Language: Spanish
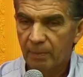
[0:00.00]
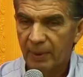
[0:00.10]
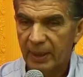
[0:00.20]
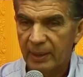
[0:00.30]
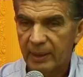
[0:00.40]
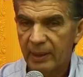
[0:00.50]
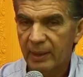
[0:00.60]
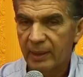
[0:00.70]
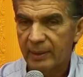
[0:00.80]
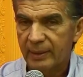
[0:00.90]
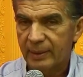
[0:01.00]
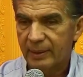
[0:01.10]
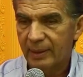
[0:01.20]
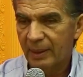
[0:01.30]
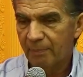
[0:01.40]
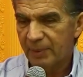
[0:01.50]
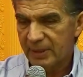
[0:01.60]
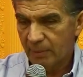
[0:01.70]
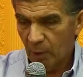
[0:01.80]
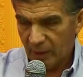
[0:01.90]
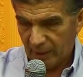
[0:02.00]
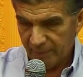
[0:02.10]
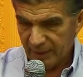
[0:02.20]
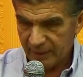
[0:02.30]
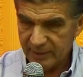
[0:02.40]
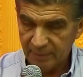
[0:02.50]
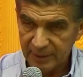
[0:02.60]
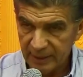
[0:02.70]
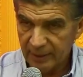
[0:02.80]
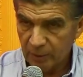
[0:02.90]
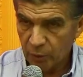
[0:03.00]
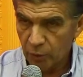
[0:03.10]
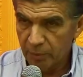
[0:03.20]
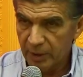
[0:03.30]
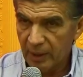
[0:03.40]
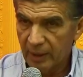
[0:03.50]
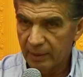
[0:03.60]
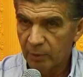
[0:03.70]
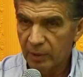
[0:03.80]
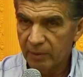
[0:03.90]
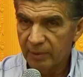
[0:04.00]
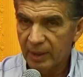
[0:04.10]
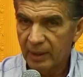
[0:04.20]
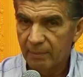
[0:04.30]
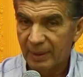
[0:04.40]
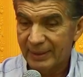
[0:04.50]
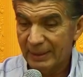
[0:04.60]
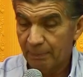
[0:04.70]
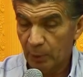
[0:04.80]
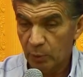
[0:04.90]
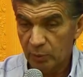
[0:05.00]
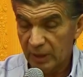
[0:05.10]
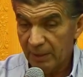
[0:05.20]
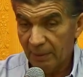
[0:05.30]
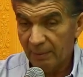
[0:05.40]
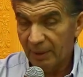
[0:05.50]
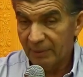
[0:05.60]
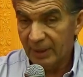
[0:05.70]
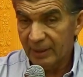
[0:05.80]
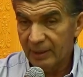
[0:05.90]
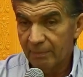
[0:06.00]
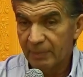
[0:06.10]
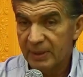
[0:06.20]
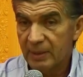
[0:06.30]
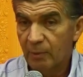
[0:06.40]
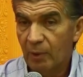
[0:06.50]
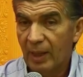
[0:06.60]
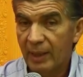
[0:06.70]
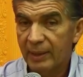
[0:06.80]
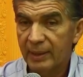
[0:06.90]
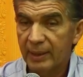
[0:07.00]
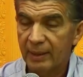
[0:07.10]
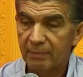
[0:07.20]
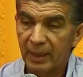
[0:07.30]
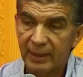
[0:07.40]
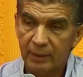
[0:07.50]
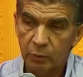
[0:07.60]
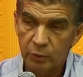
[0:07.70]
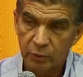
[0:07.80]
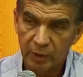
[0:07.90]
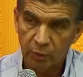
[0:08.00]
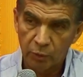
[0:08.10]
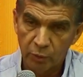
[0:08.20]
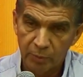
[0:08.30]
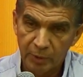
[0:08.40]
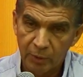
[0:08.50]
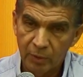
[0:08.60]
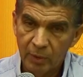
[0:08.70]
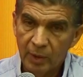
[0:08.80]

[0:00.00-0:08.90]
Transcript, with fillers: para que empecemos a cambiar esa matriz económica en Bolivia, matriz productiva más bien, y empecemos a generar más recursos económicos